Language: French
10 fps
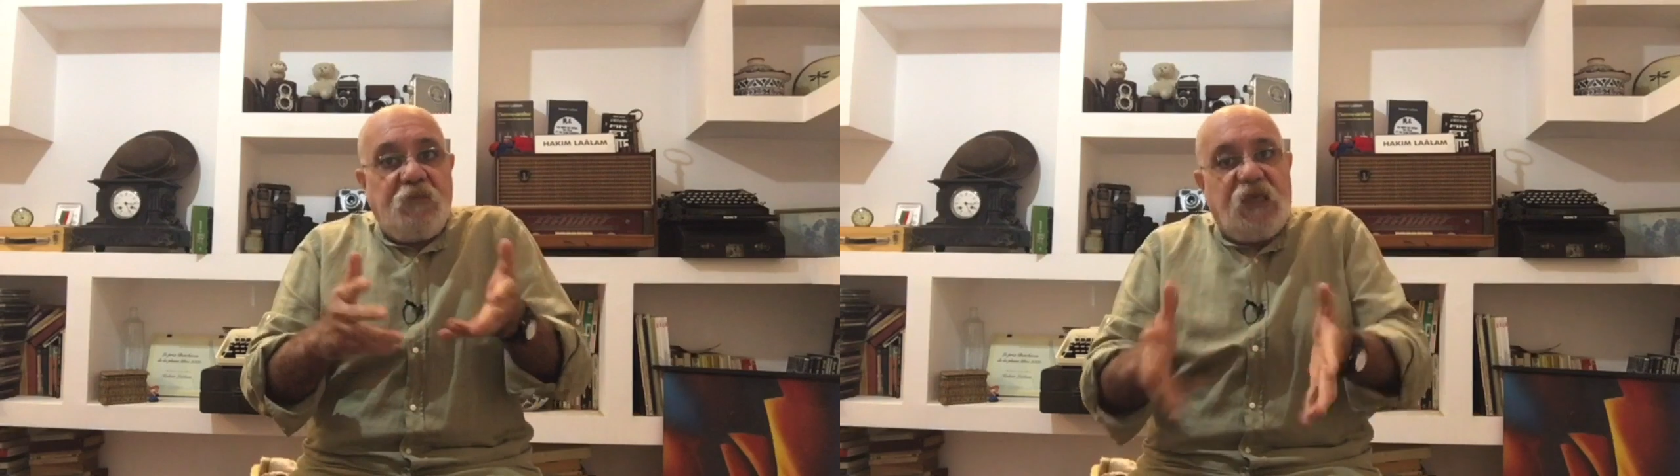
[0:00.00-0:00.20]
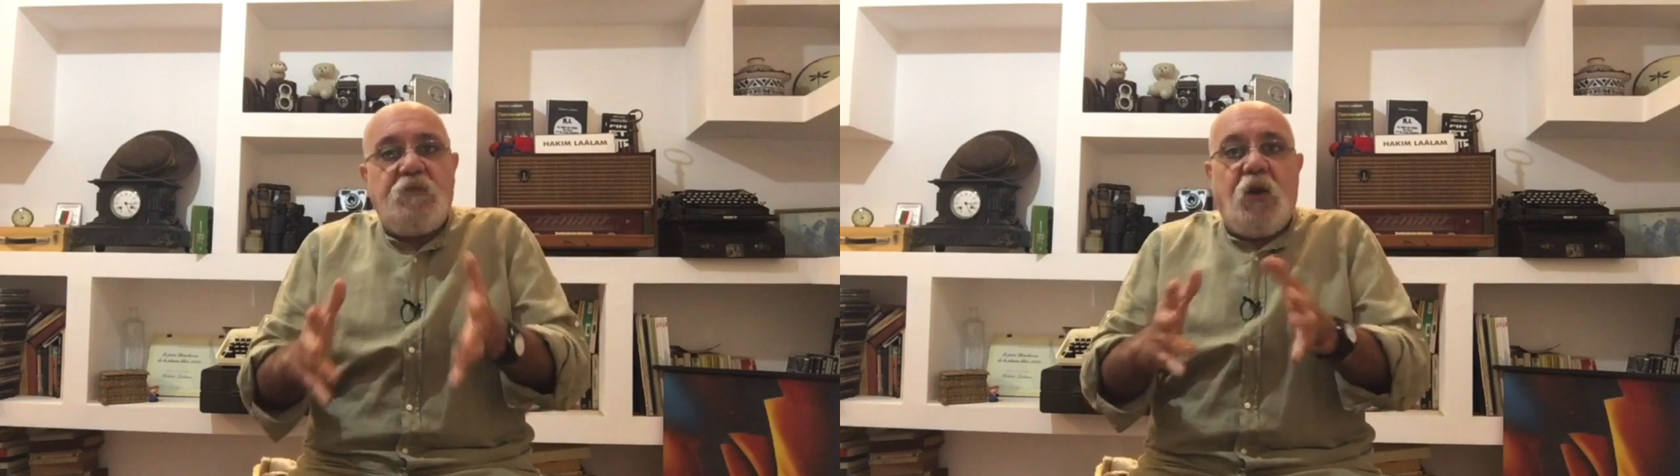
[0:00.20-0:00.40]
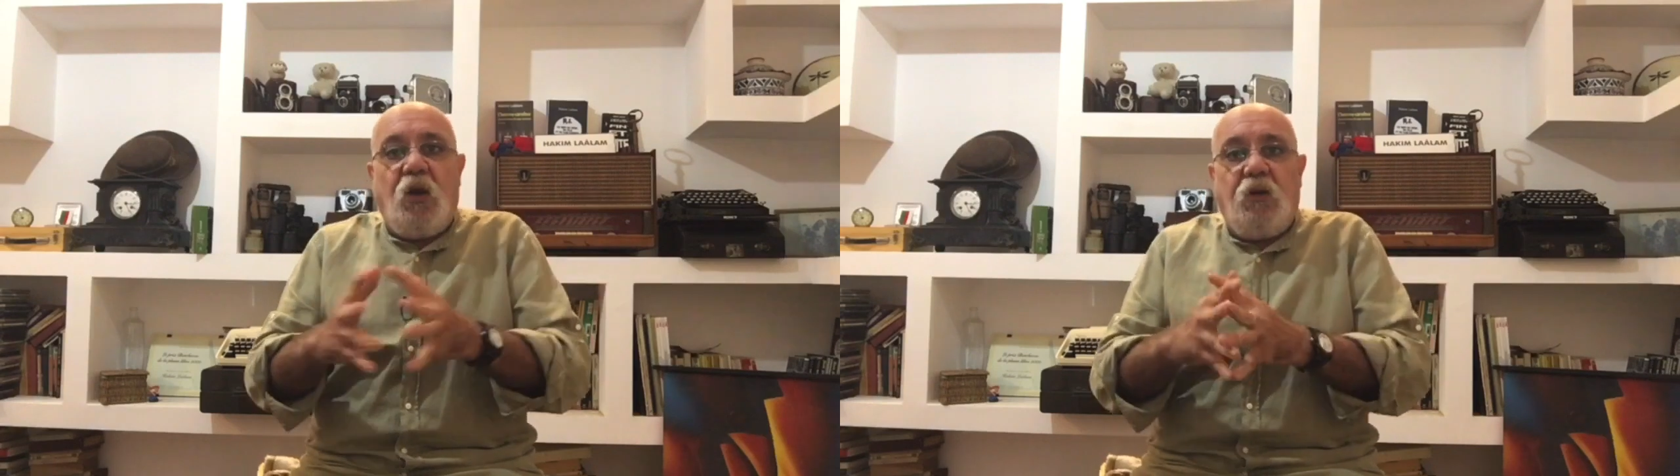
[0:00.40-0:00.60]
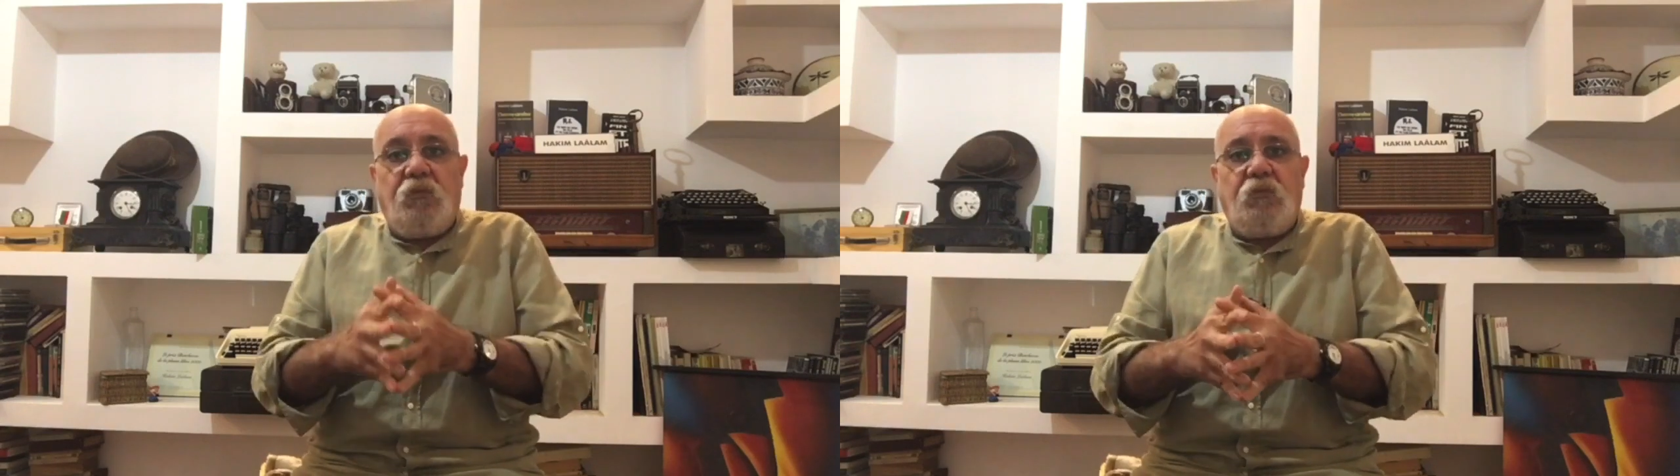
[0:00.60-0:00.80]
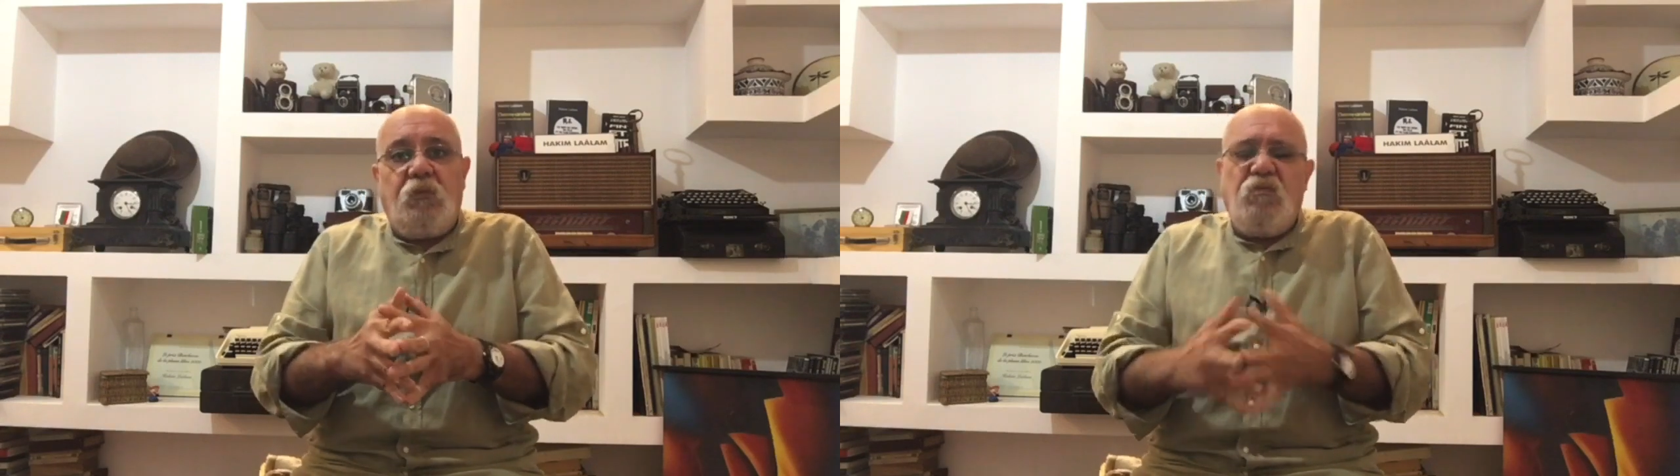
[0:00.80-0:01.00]
mes guiboles.
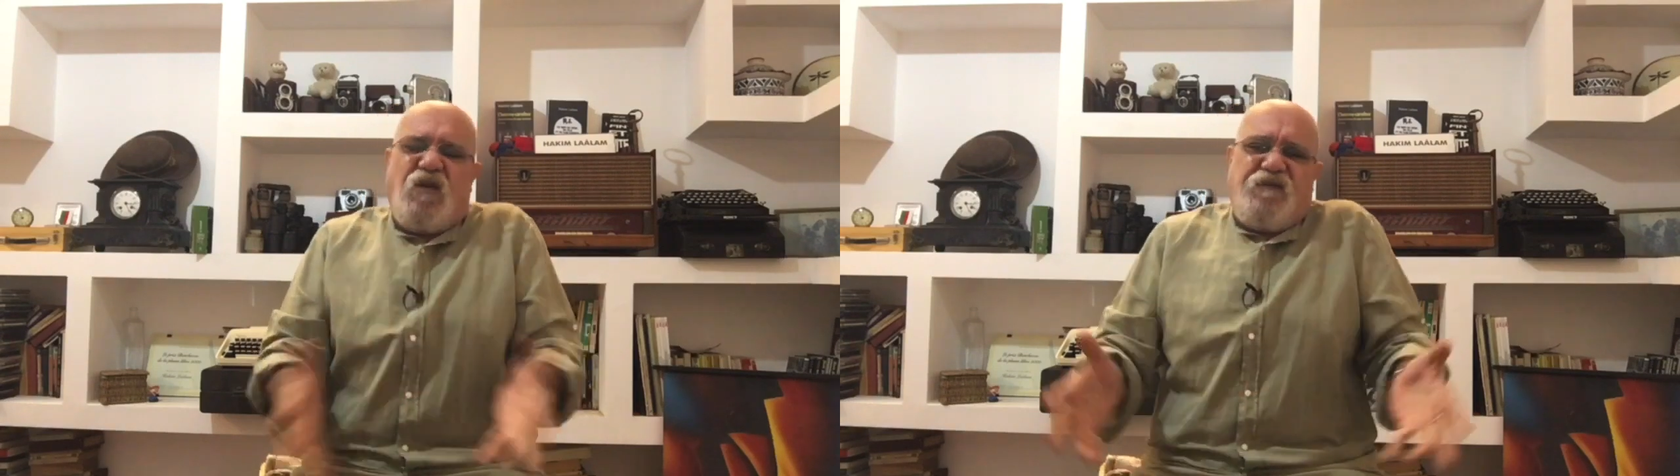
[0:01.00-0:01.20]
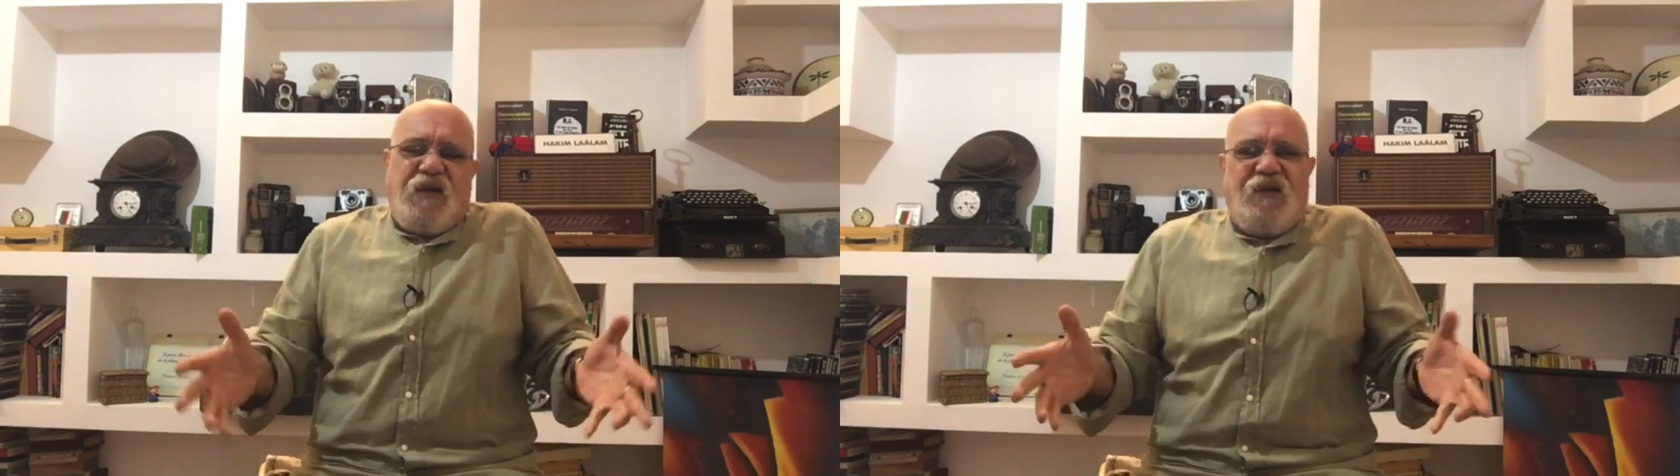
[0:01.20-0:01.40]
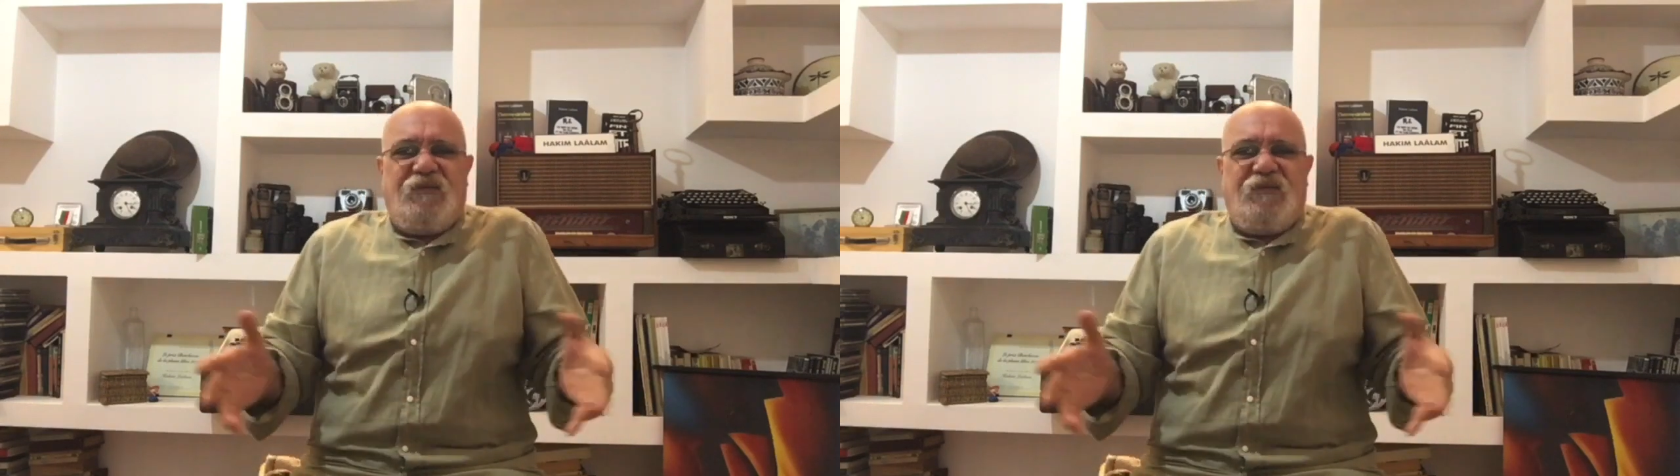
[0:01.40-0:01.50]
Enfin.